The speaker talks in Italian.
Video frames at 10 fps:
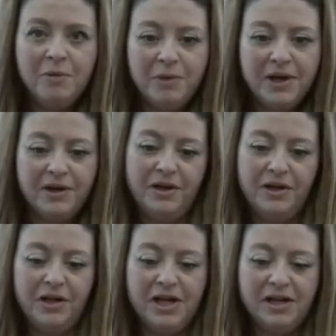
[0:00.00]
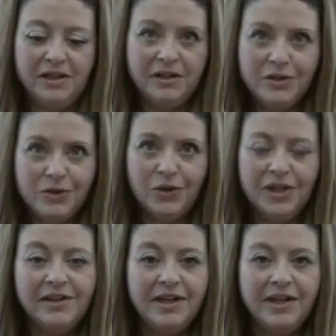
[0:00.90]
per eh, la
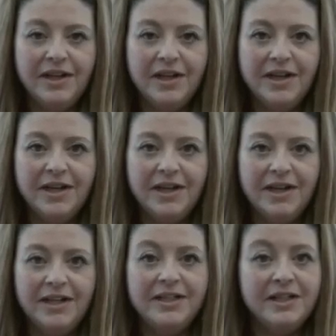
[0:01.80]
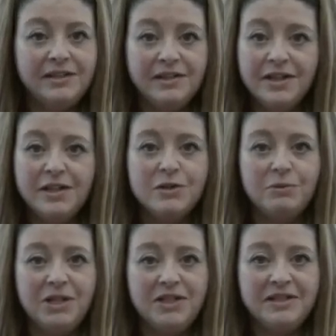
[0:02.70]
redazione delle linee di
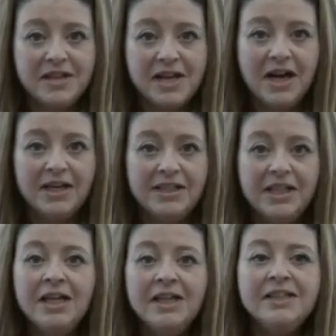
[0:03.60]
indirizzo ministeriali